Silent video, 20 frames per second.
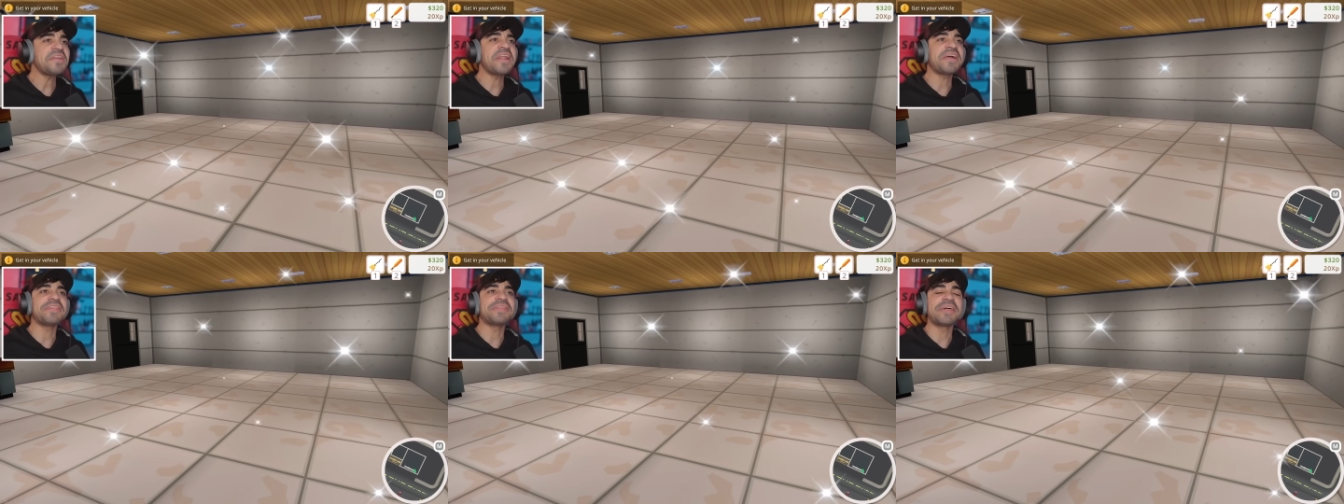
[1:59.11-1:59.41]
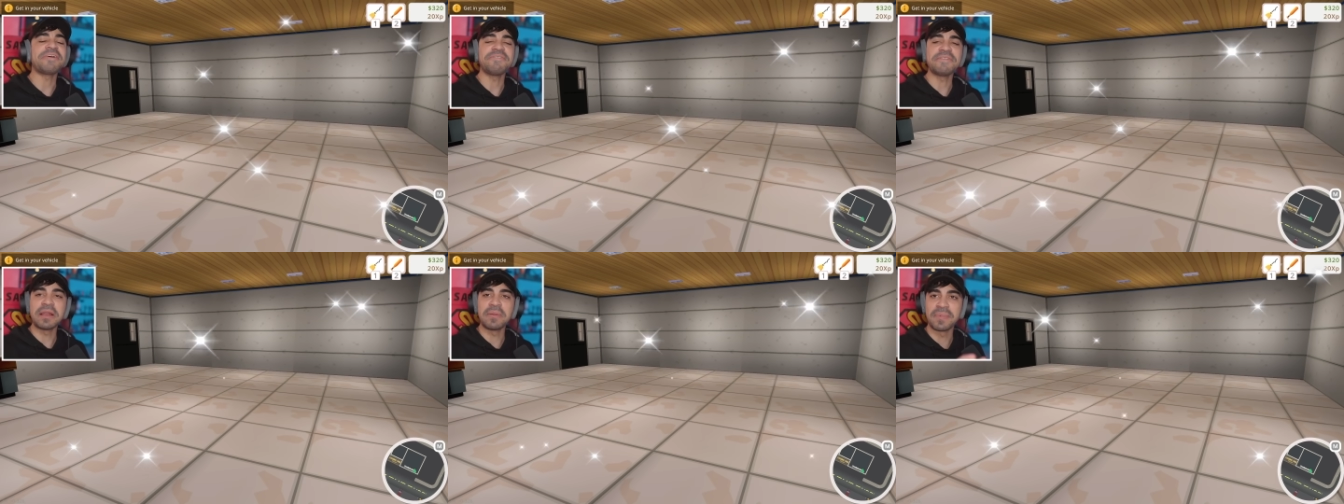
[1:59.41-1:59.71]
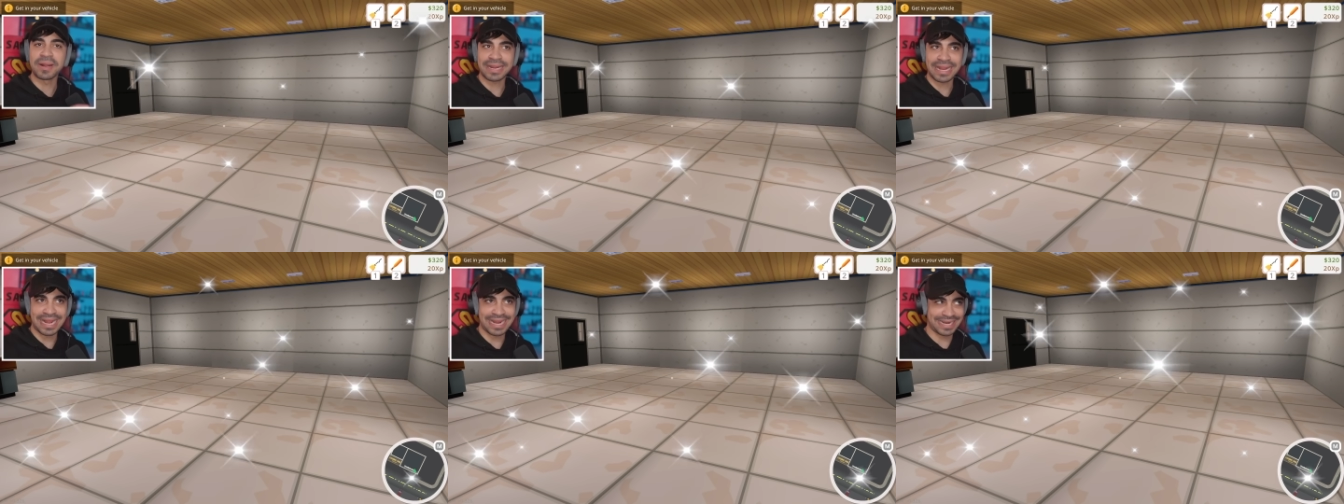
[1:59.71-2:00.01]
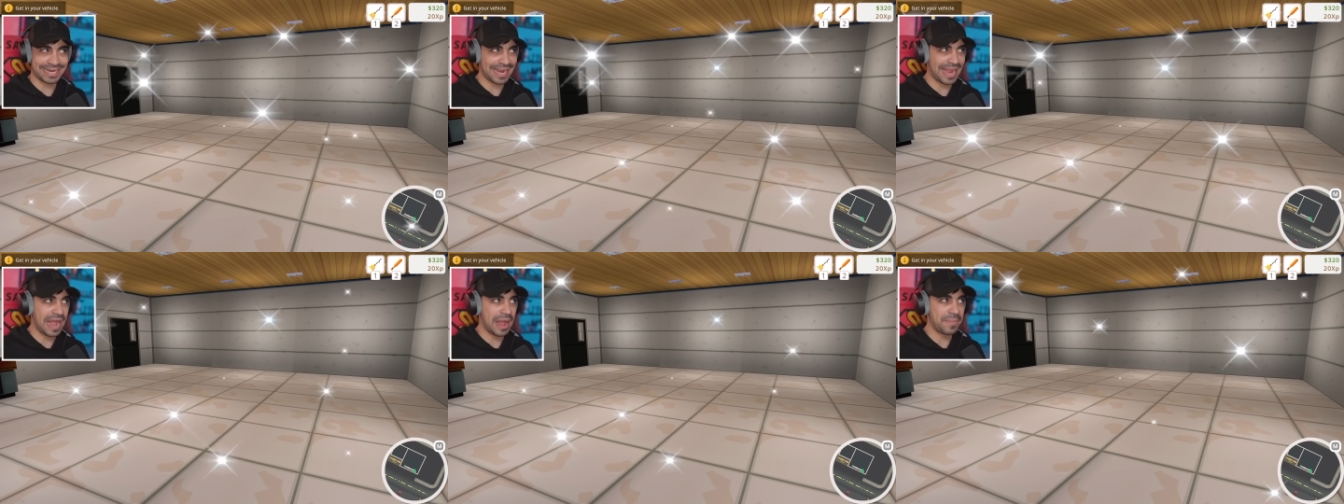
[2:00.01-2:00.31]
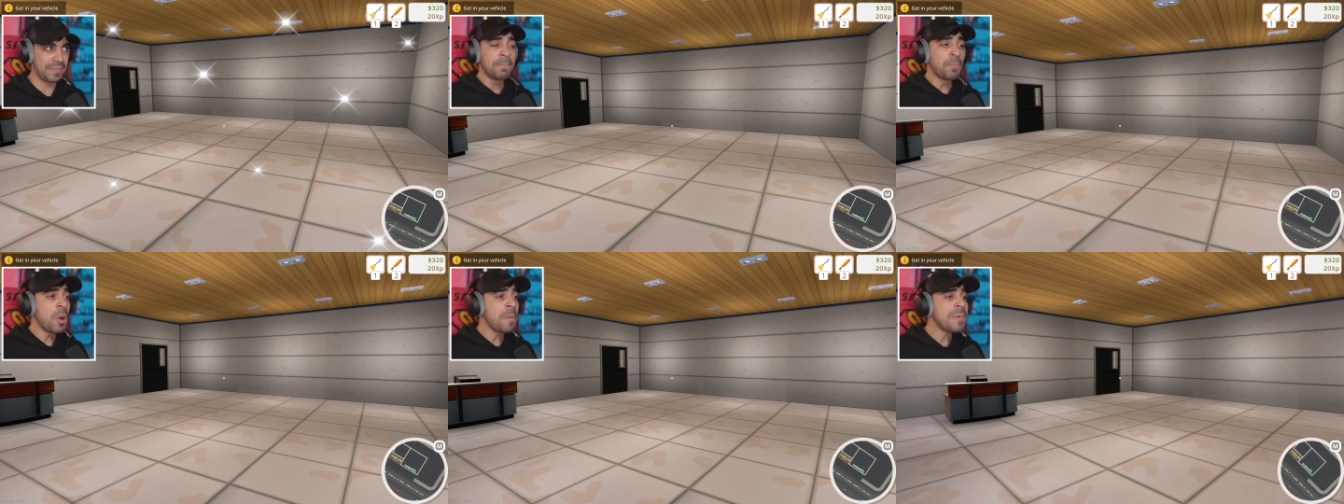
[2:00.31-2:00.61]
نظفنا المكان
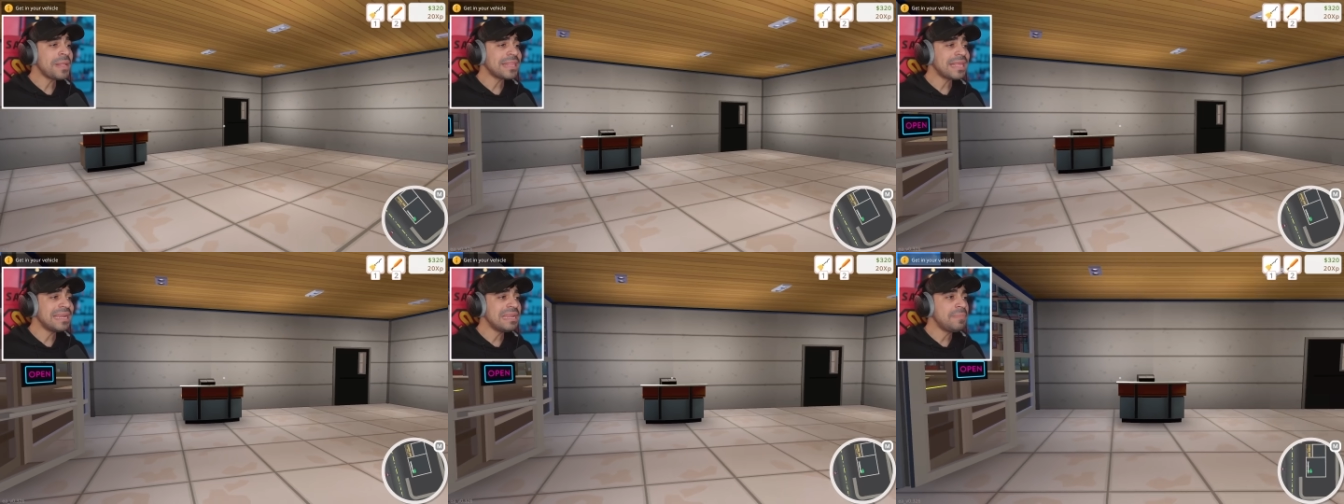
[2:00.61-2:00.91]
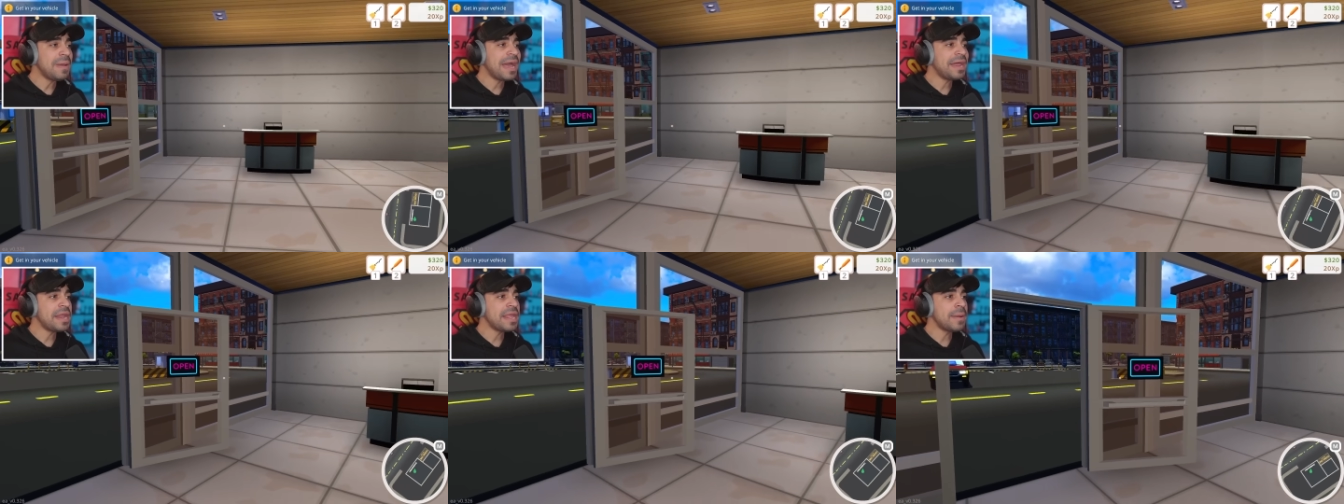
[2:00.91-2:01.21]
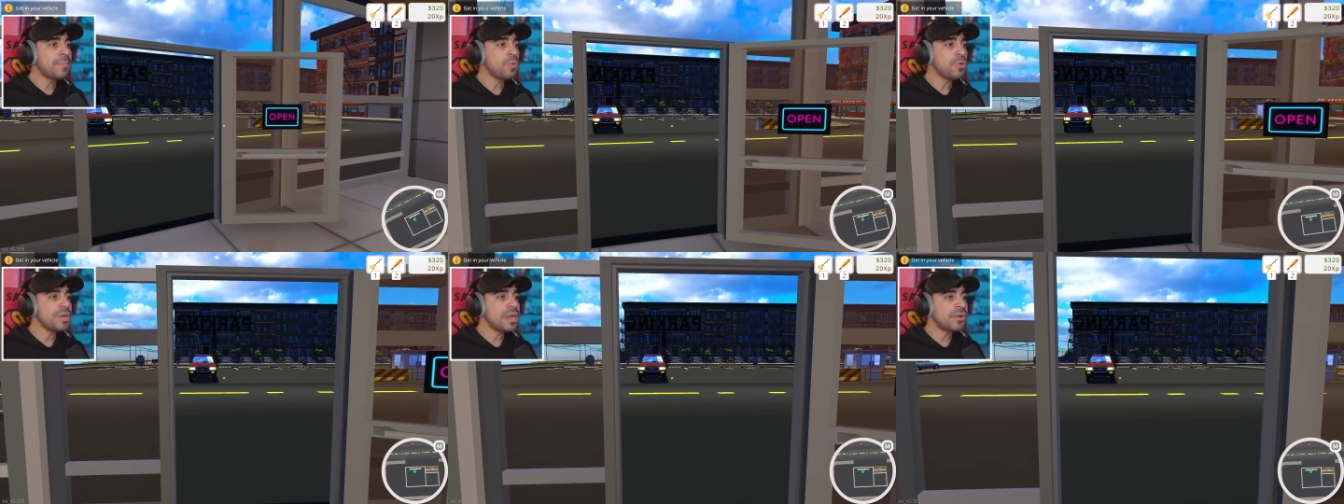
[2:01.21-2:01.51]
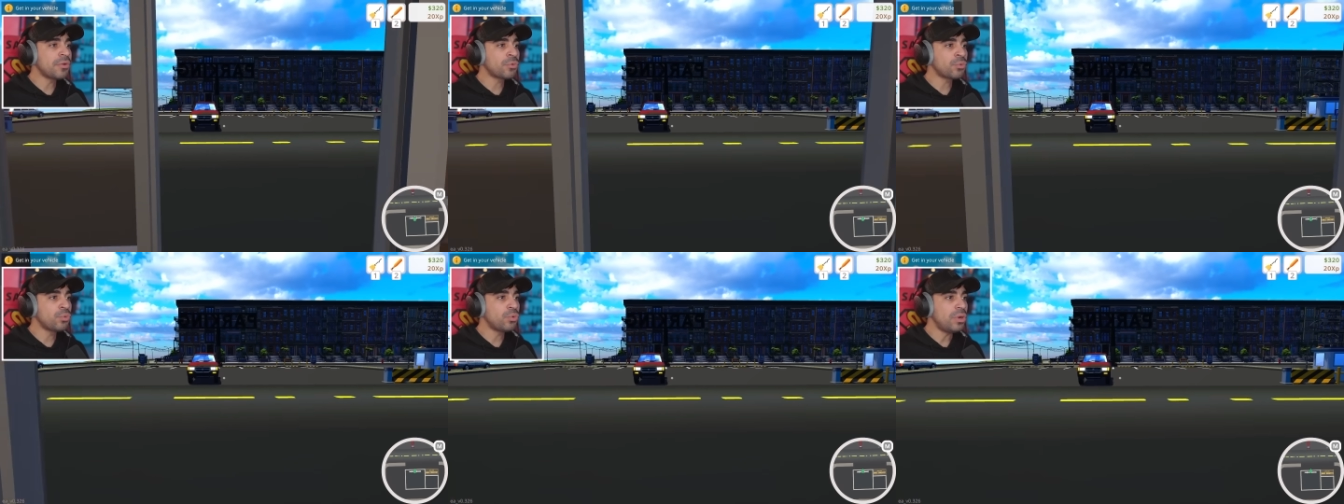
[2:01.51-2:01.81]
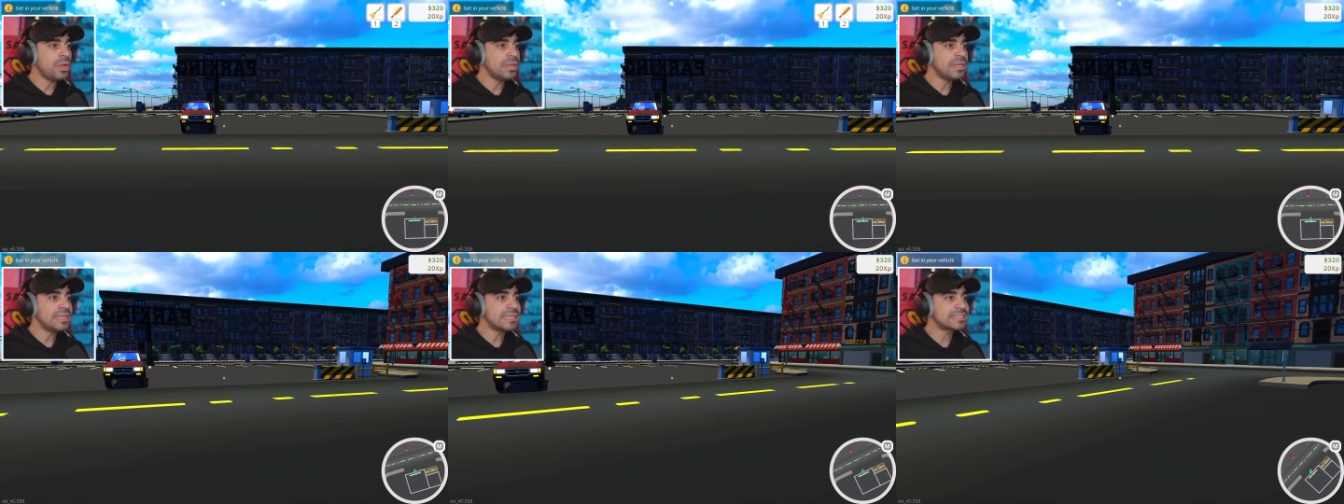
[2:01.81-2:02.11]
كامل المهم اللي بعدها يبونا
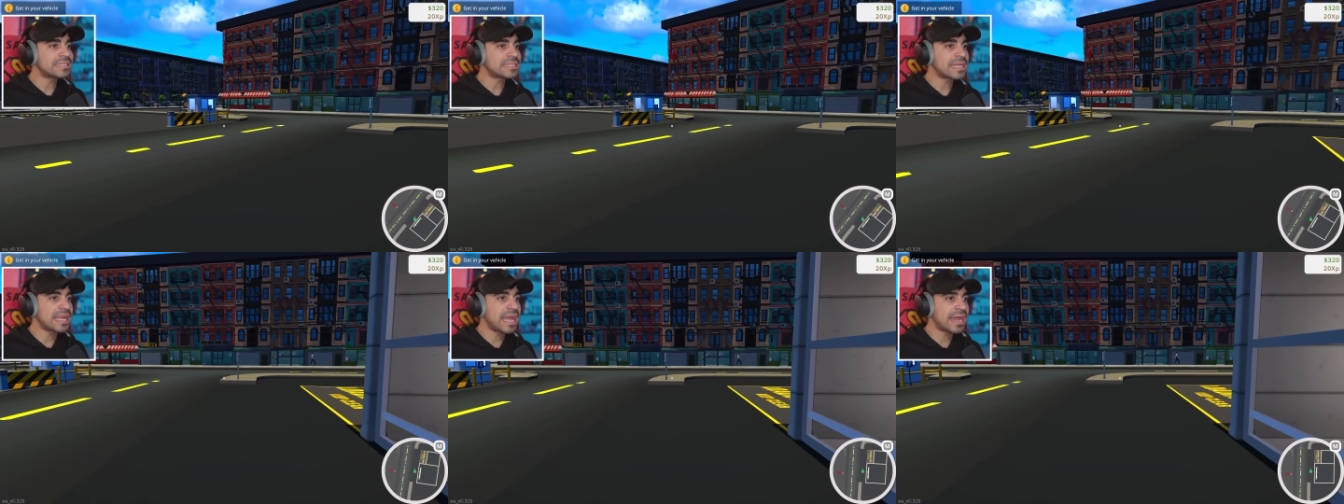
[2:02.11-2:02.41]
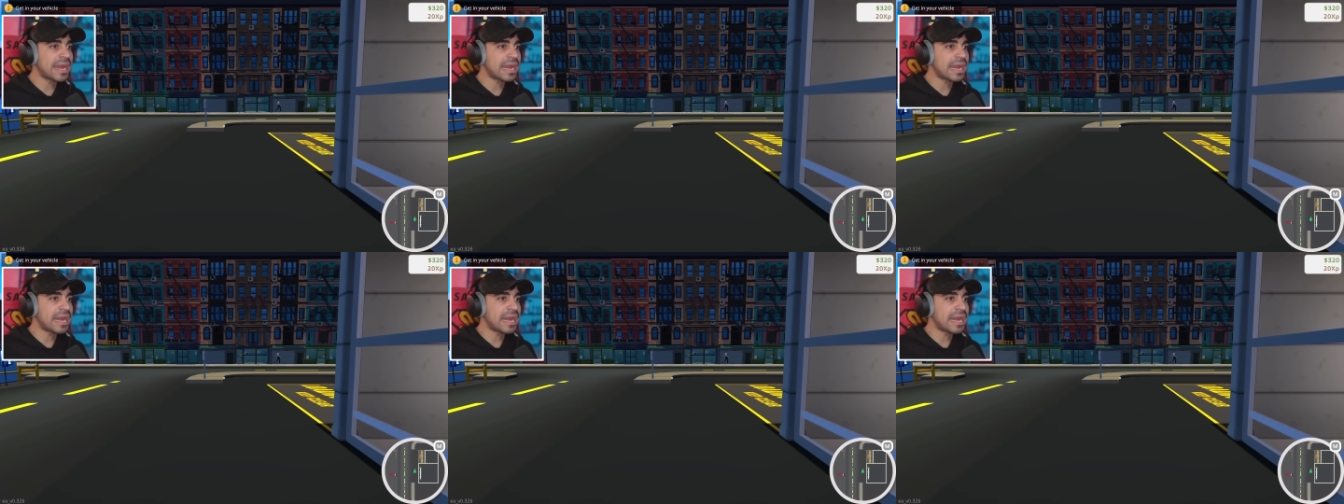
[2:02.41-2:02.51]
نروح للسياره